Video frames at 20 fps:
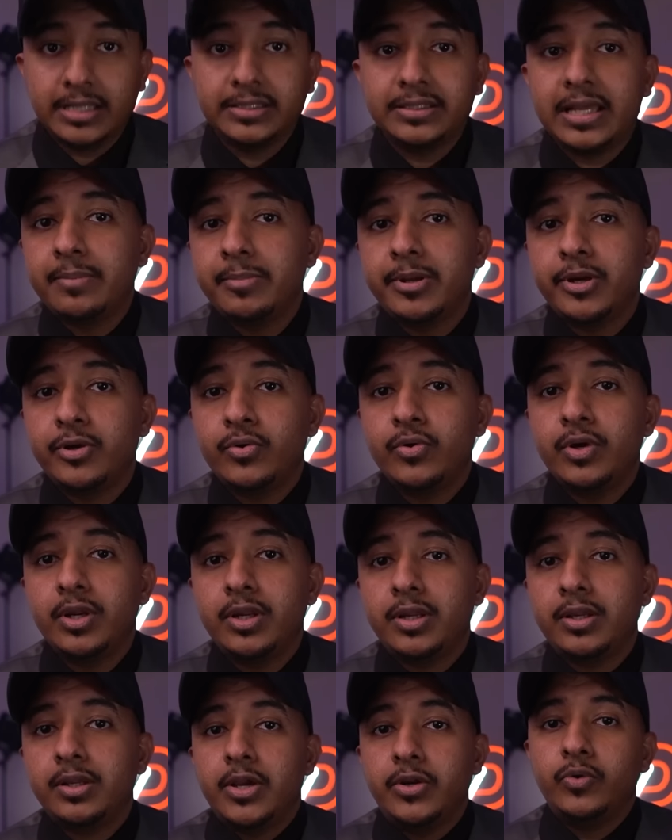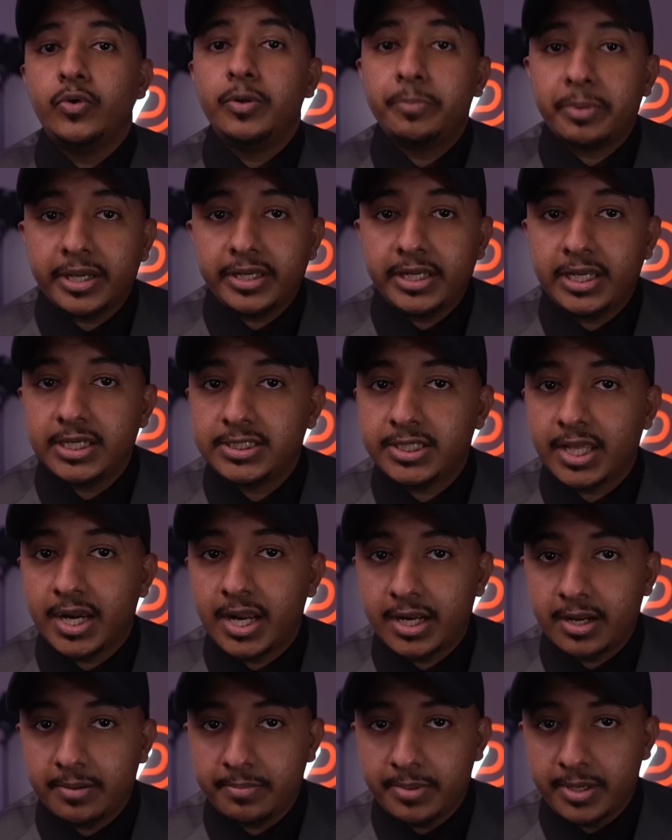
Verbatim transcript: كان دائما يقول لي انه يبغى ينهي الشراكه